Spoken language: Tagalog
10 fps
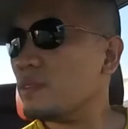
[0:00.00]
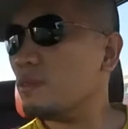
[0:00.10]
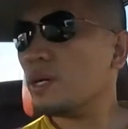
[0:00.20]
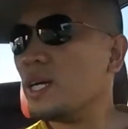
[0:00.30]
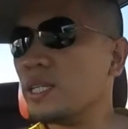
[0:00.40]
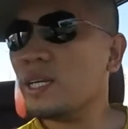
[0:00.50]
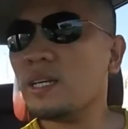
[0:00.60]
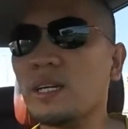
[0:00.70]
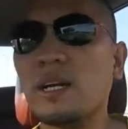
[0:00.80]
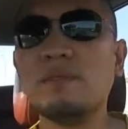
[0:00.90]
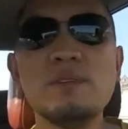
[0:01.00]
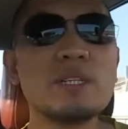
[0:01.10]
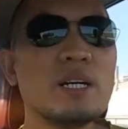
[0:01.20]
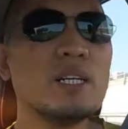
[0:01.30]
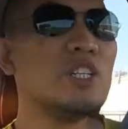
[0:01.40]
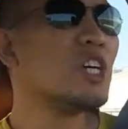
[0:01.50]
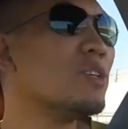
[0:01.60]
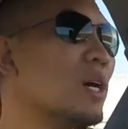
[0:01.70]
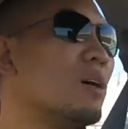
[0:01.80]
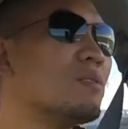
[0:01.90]
huwag nating kalimutan i-shout
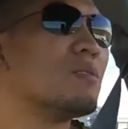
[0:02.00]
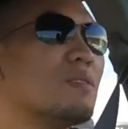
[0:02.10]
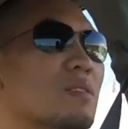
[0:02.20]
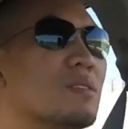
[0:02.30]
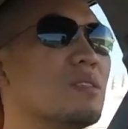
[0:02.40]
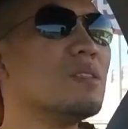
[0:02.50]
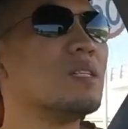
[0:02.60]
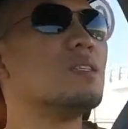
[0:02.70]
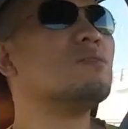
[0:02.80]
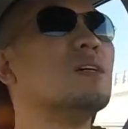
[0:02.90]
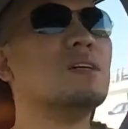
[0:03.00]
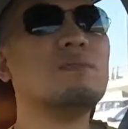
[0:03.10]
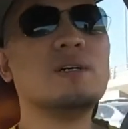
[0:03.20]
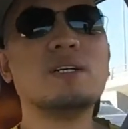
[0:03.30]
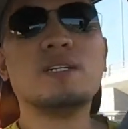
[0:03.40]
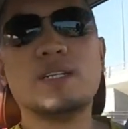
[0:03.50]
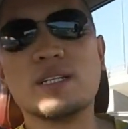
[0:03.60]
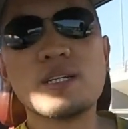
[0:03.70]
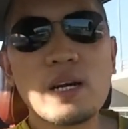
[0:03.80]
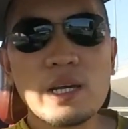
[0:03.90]
out ang ato ang mga
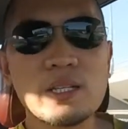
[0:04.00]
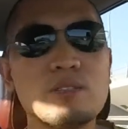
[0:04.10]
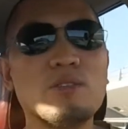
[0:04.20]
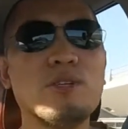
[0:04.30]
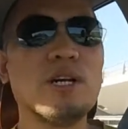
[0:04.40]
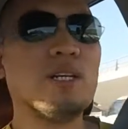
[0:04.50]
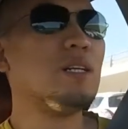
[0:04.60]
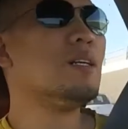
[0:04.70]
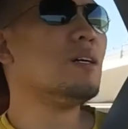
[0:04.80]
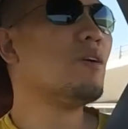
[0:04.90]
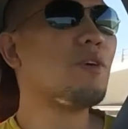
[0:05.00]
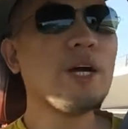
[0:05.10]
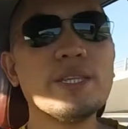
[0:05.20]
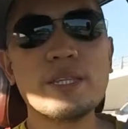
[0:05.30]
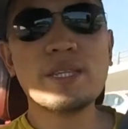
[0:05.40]
kaigsoonan. Alright.